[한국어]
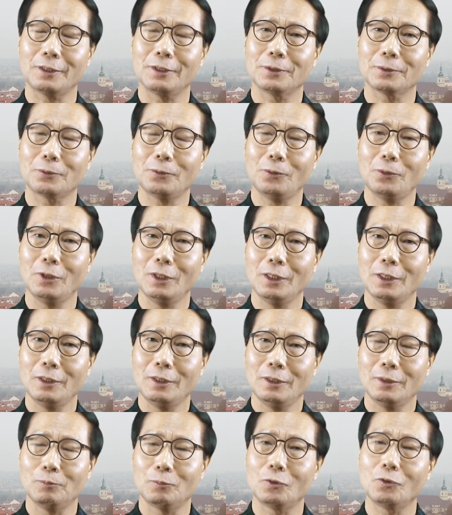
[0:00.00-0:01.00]
그리고,
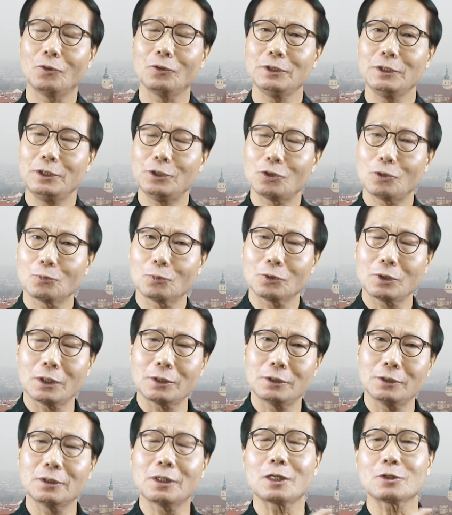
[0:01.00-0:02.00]
물론
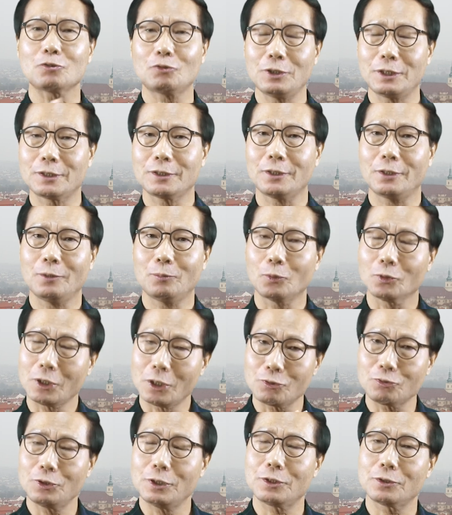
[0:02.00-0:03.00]
이전보다 덜 할 수도 있어요. 못
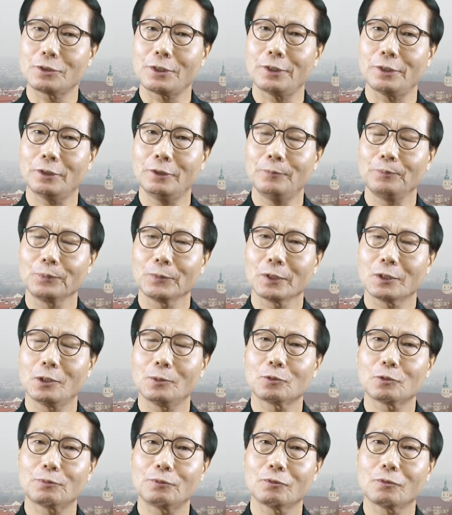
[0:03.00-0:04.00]
할 수도 있어요.
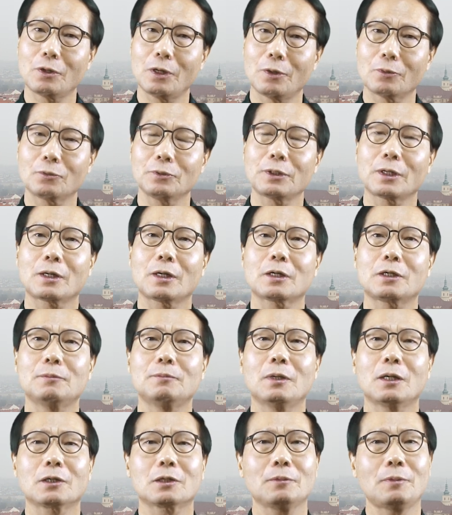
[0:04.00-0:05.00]
그럼에도 불구하고 내가
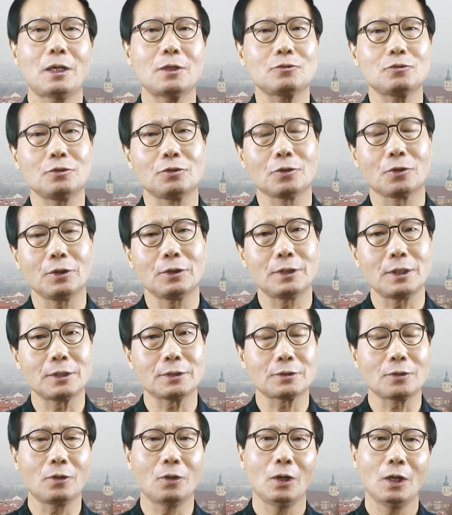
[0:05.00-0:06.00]
그만큼 할 수 있는 것에
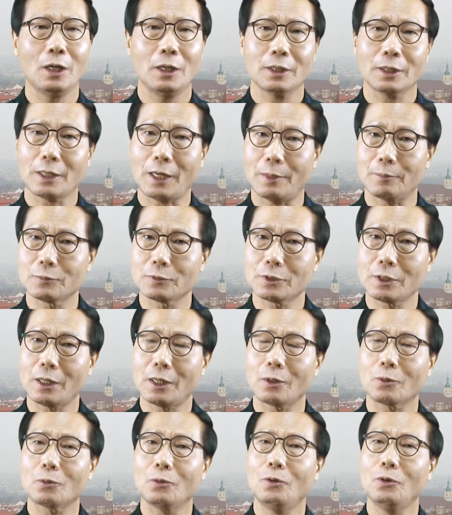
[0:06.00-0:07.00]
대해서
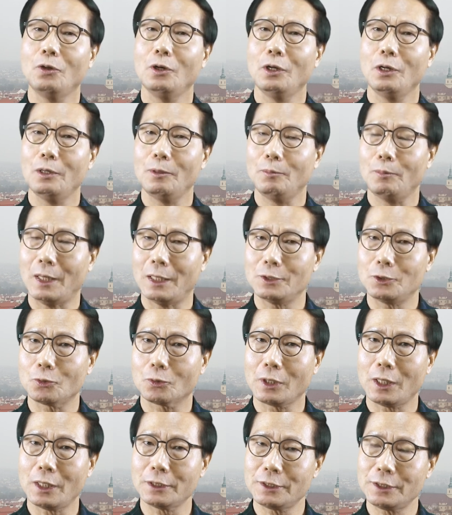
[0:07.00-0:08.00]
감사하고
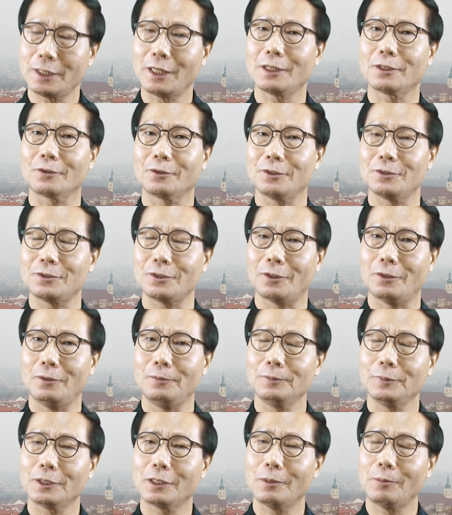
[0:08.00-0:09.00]
만족하시라는 거죠.
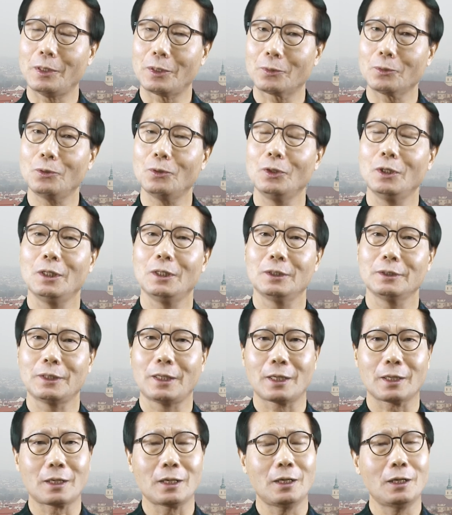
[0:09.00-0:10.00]
이게 바로
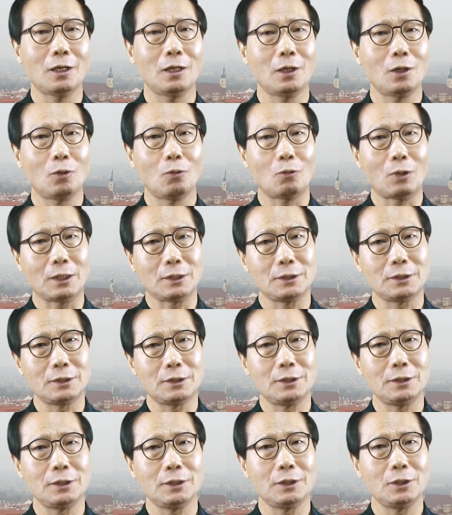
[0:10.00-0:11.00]
내가
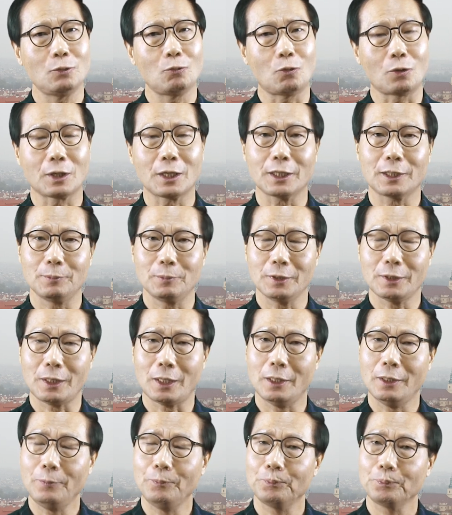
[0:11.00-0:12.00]
완치
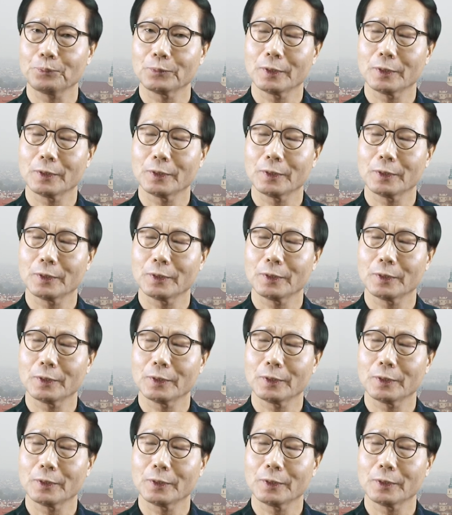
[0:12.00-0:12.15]
원학입니다.